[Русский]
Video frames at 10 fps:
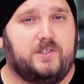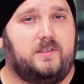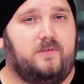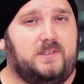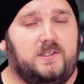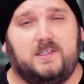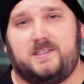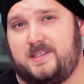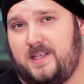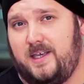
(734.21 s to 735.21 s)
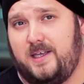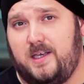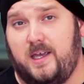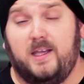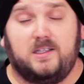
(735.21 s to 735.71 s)
довести до
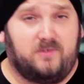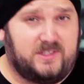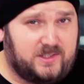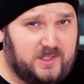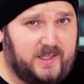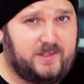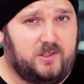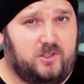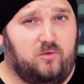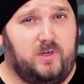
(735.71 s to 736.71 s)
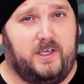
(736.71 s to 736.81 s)
состояния 20-летних «Жигулей».